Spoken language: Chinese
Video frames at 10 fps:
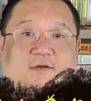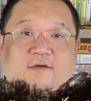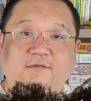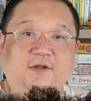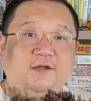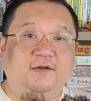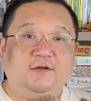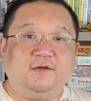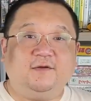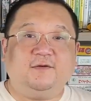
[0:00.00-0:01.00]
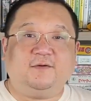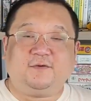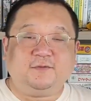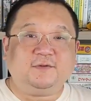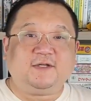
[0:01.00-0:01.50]
各位，
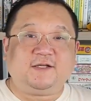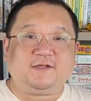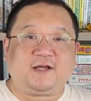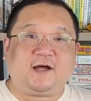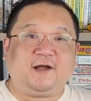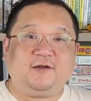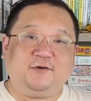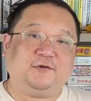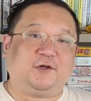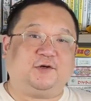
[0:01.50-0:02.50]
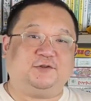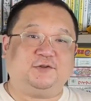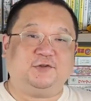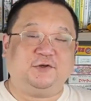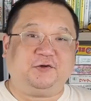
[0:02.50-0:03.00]
呼的一下又到
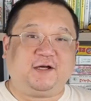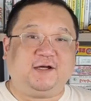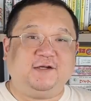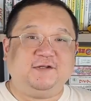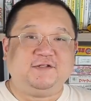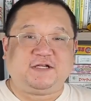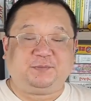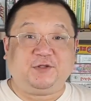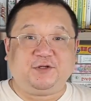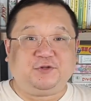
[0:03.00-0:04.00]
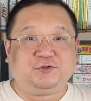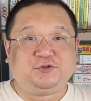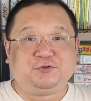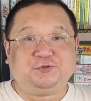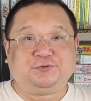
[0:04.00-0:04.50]
周六了，咱们的有
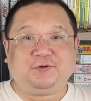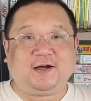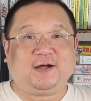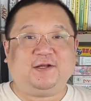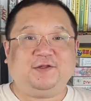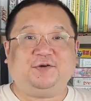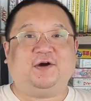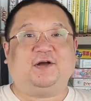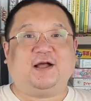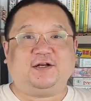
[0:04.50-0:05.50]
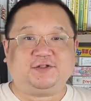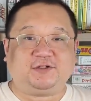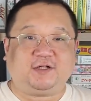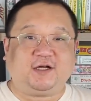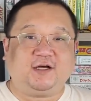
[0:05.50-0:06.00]
书读啊又要开始
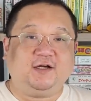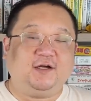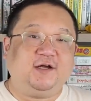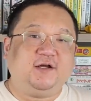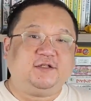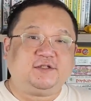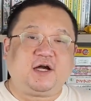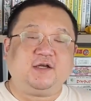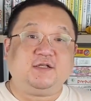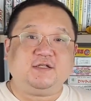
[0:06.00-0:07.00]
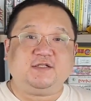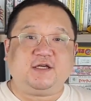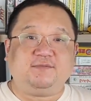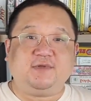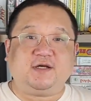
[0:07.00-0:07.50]
了。上一期
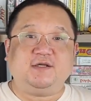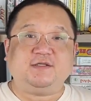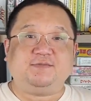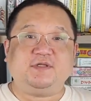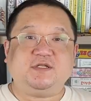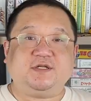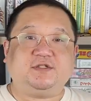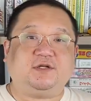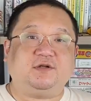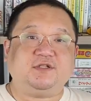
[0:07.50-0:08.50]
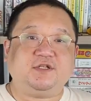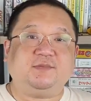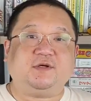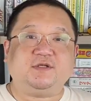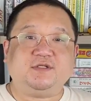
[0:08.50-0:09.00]
节目呢，咱们介绍了几
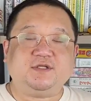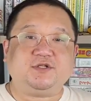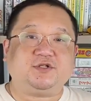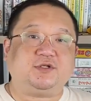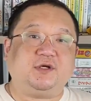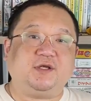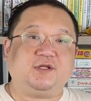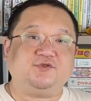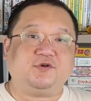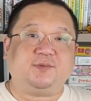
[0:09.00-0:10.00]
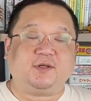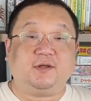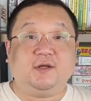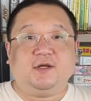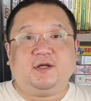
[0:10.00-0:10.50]
本纪实类的作品，
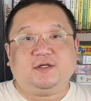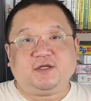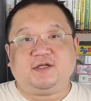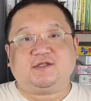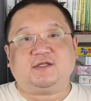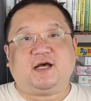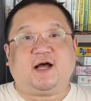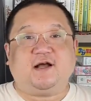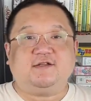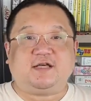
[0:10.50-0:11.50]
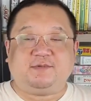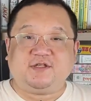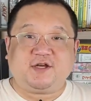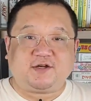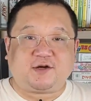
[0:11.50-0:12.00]
这次啊，咱们
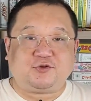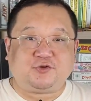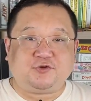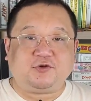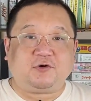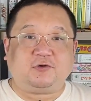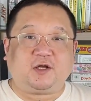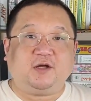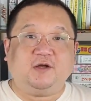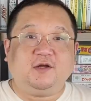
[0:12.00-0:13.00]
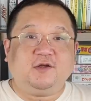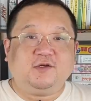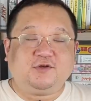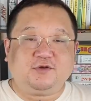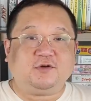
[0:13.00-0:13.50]
介绍虚构的，
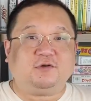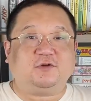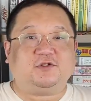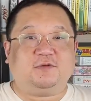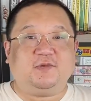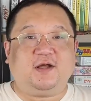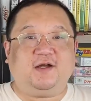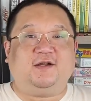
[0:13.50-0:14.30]
虚构的什么呢？